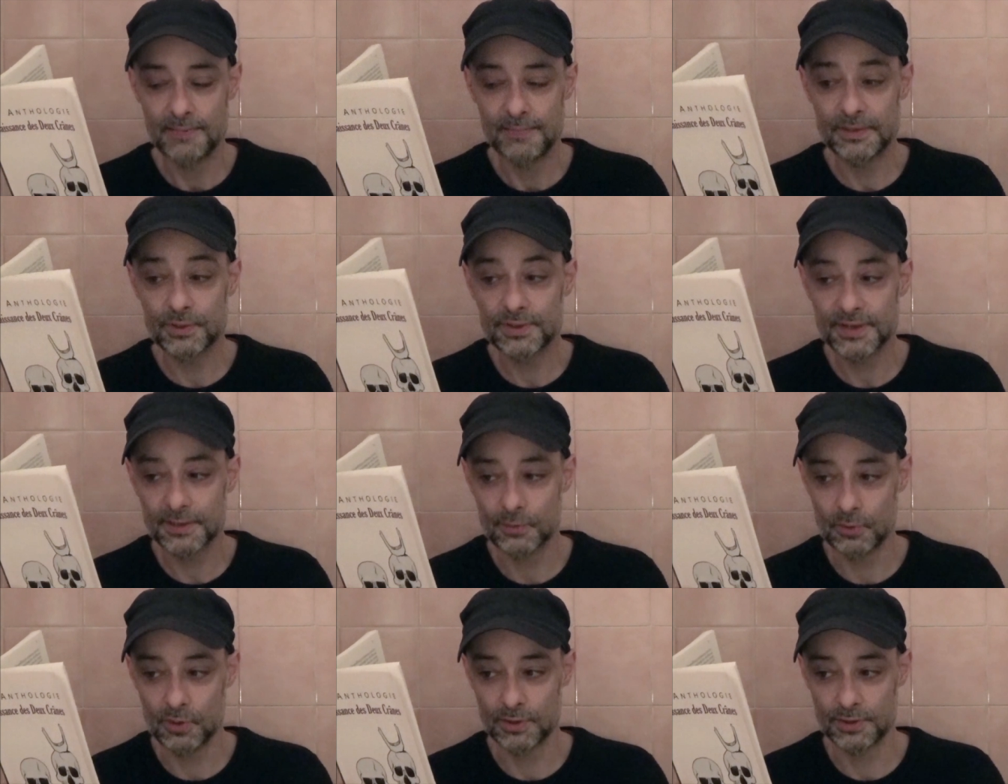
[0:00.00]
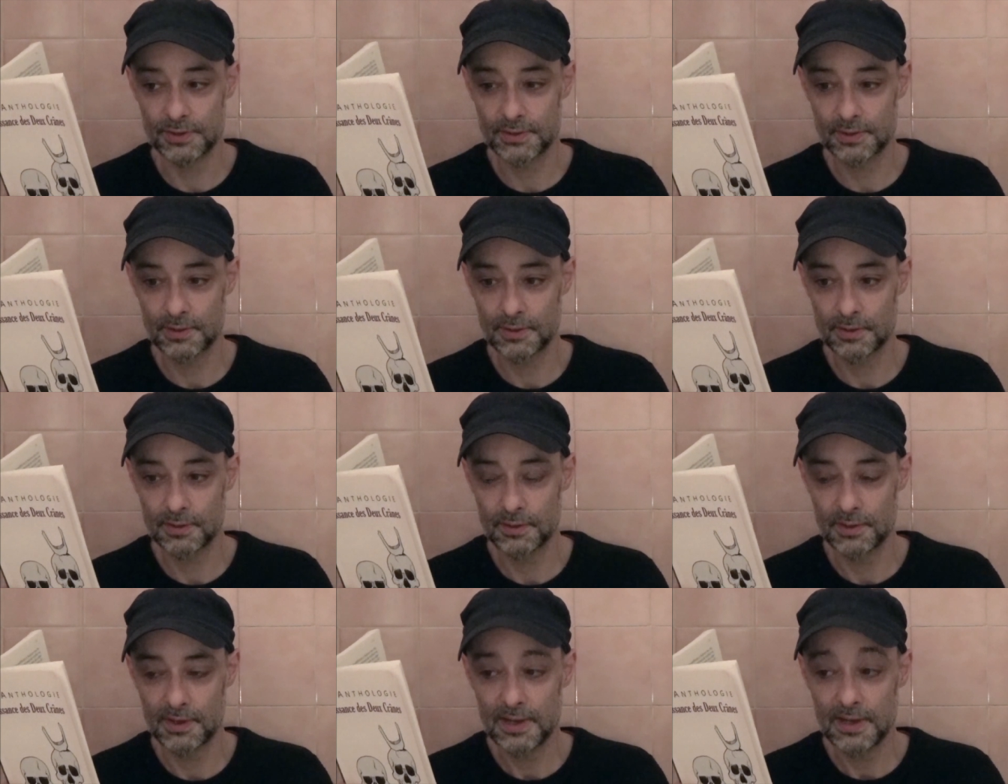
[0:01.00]
mais au sein de l'os,
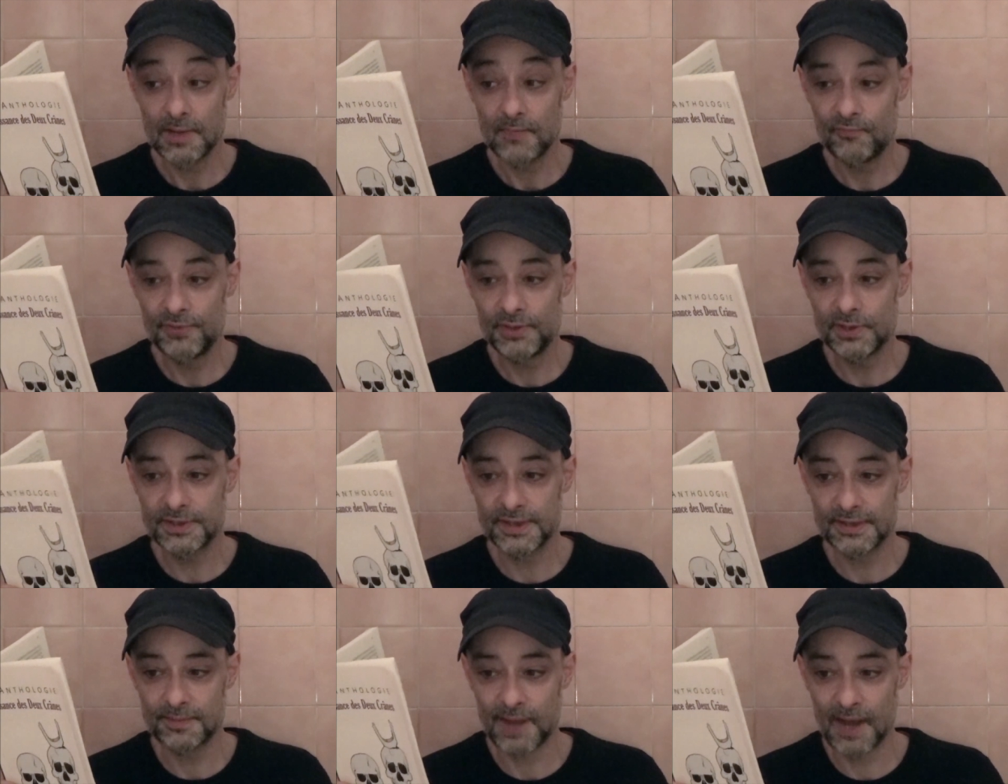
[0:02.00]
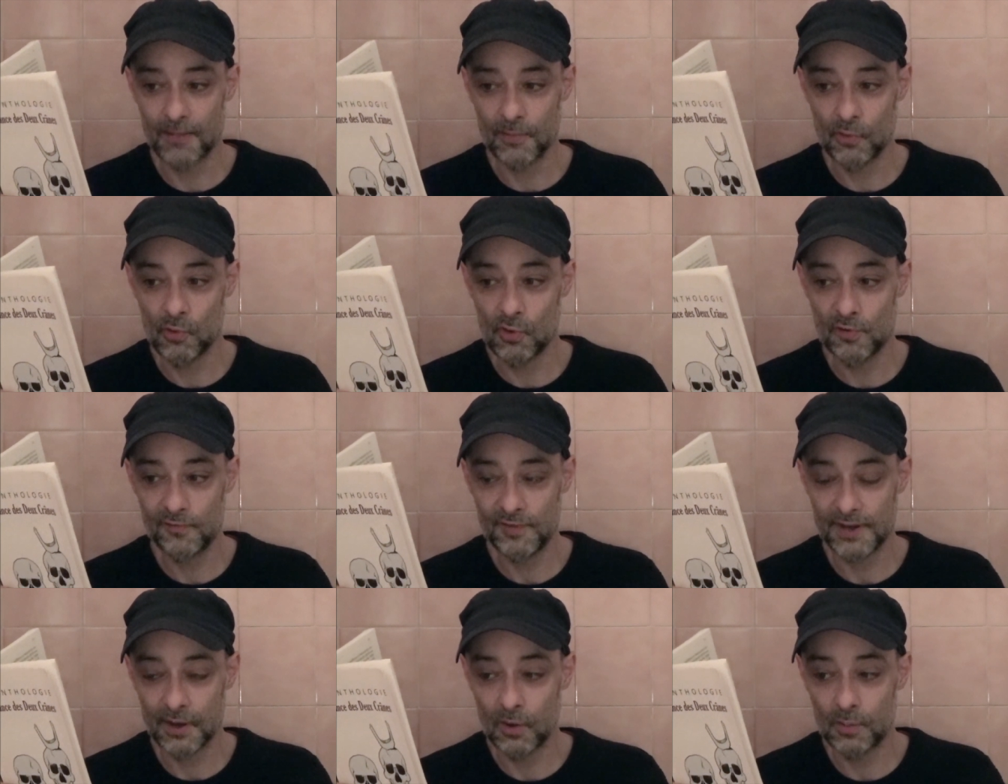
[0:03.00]
puisque cette barbe au
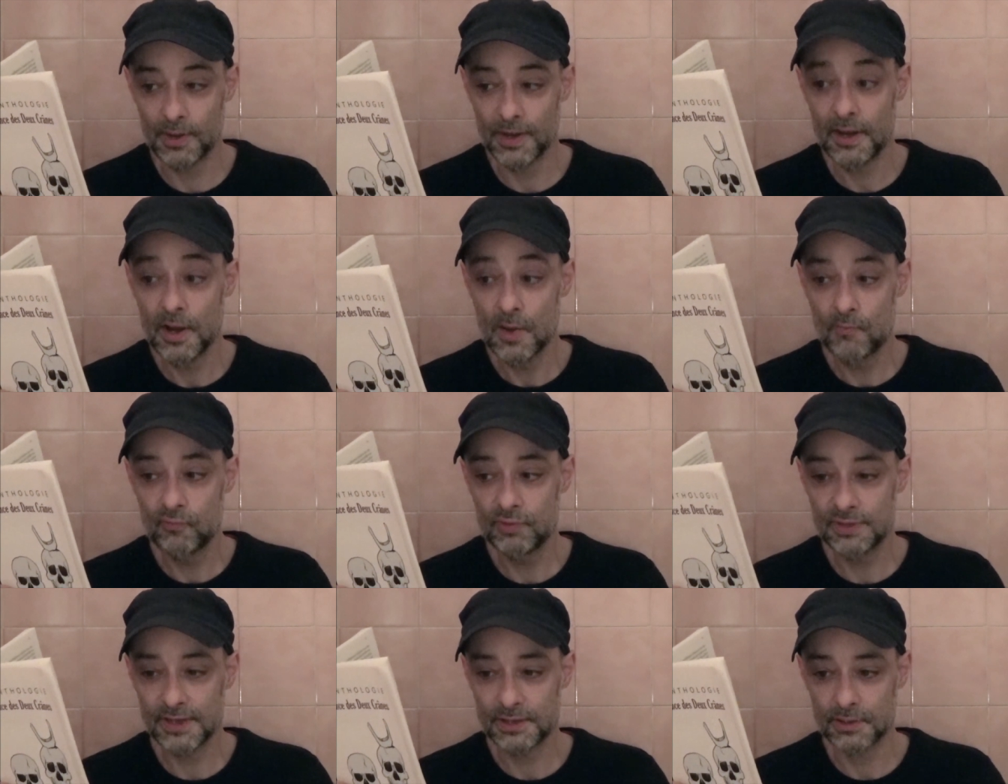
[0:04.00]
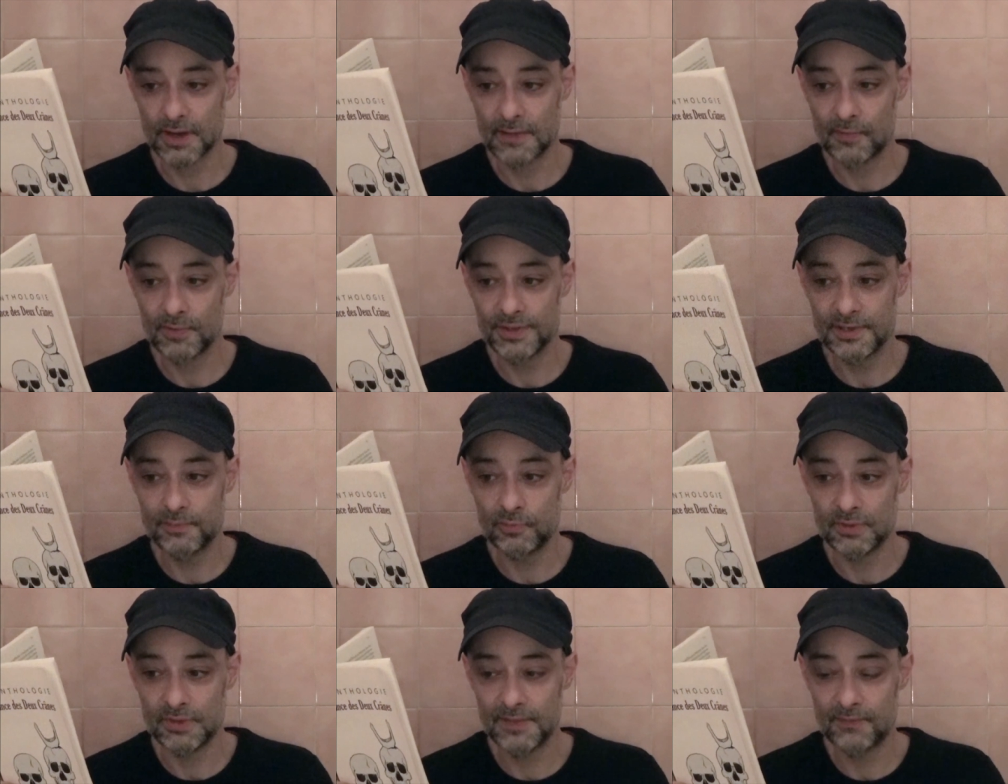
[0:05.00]
reflet ambré poussait sur la
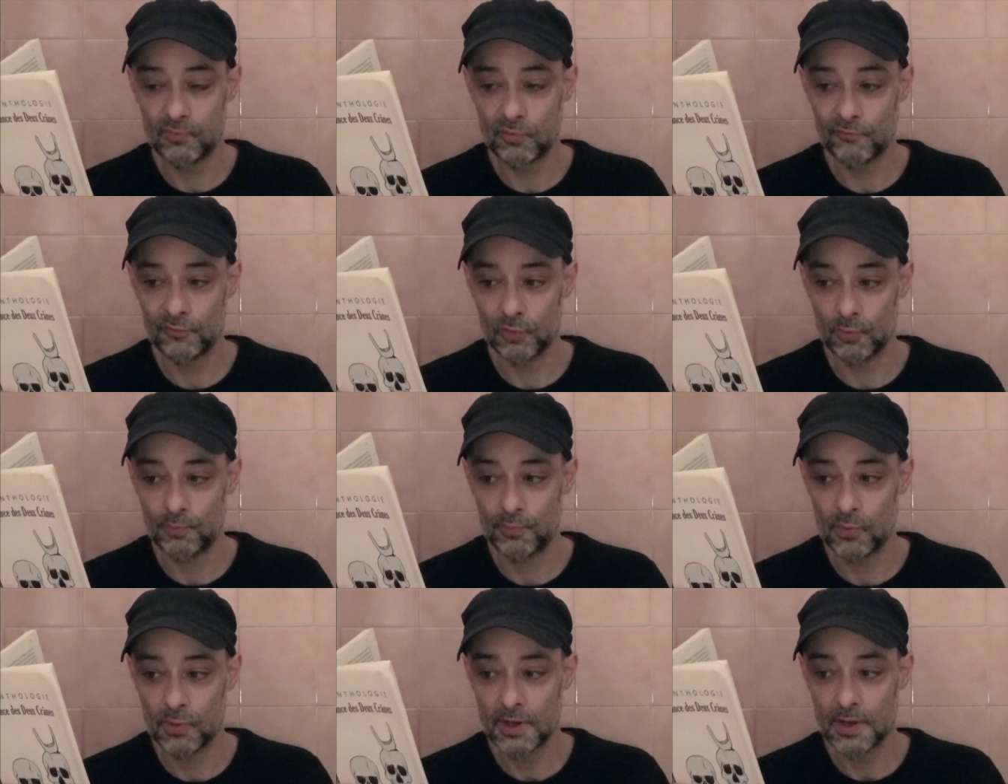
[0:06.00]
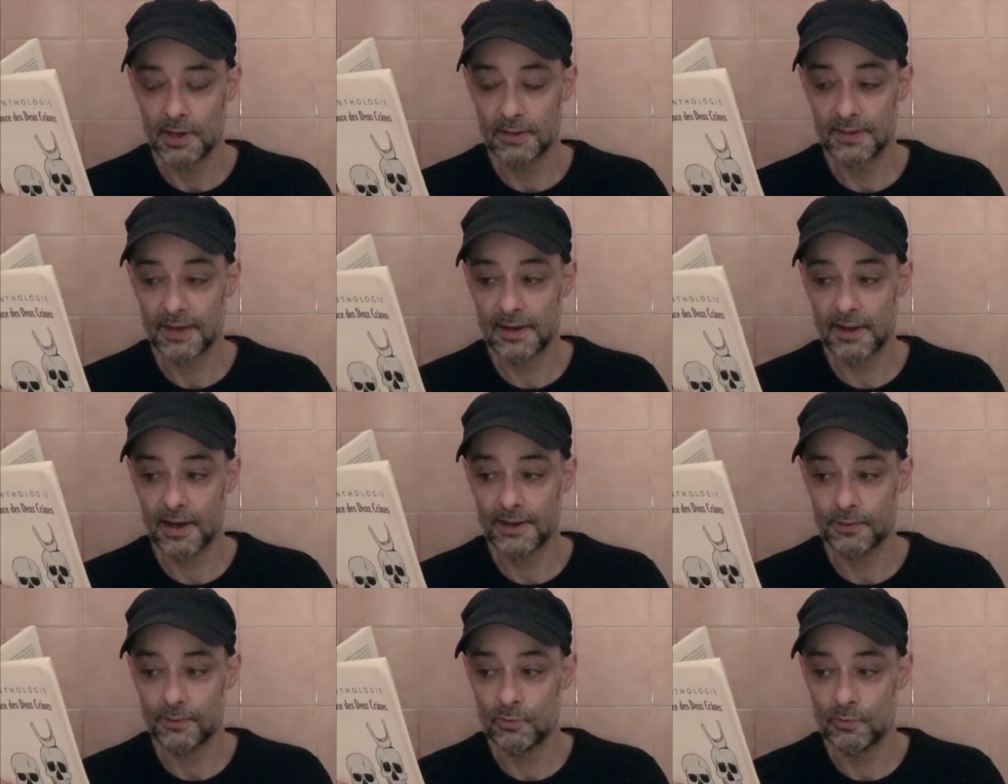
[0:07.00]
mandibule dépourvue de peau d'un
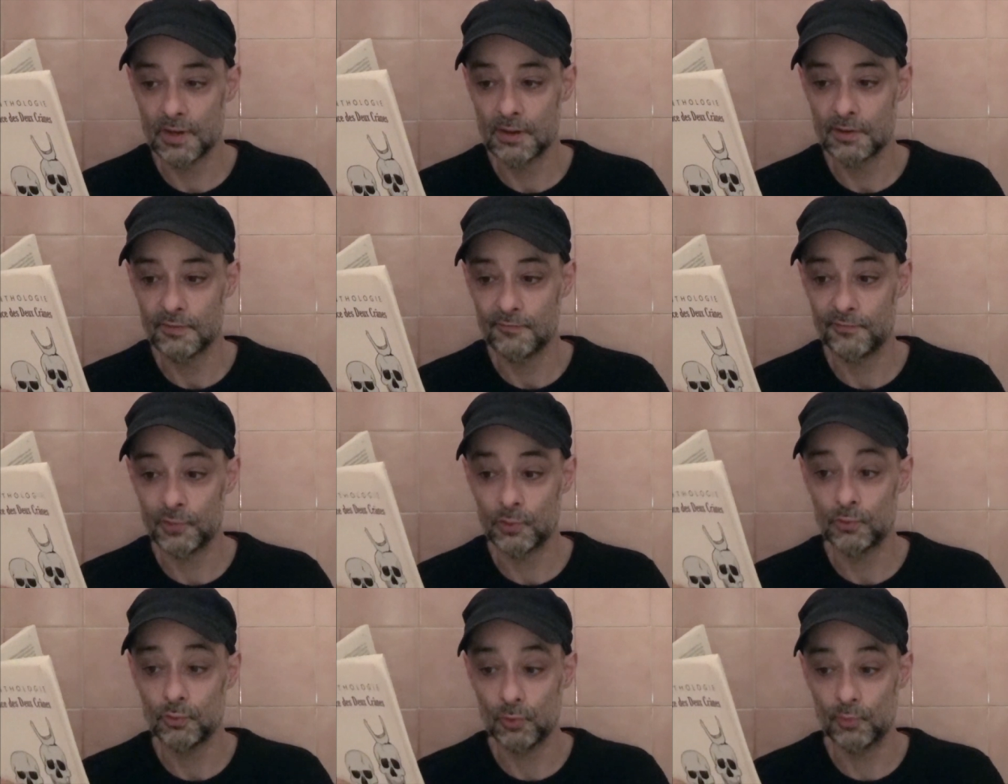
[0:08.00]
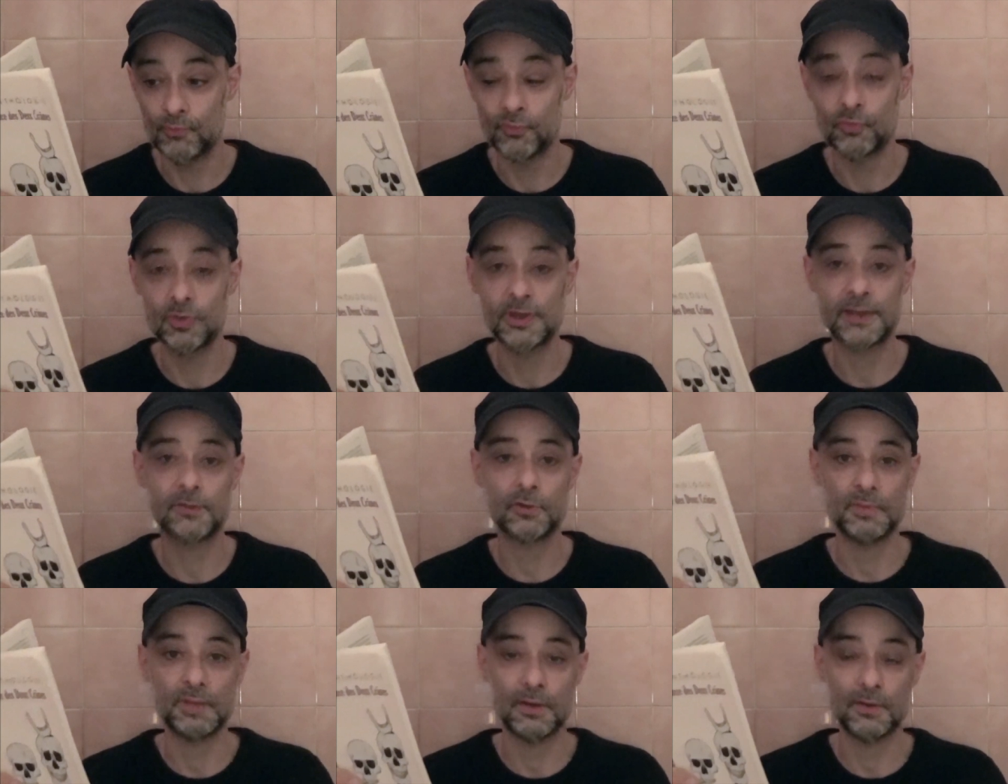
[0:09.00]
crâne humain vieux de plus de
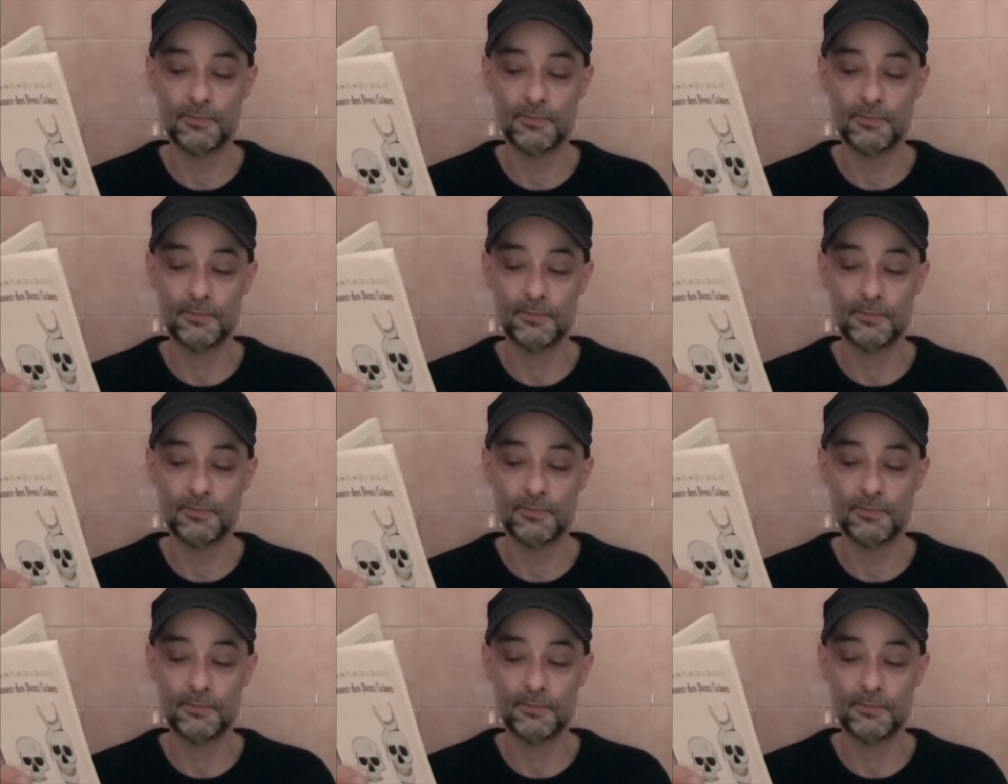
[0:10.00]
4000 ans.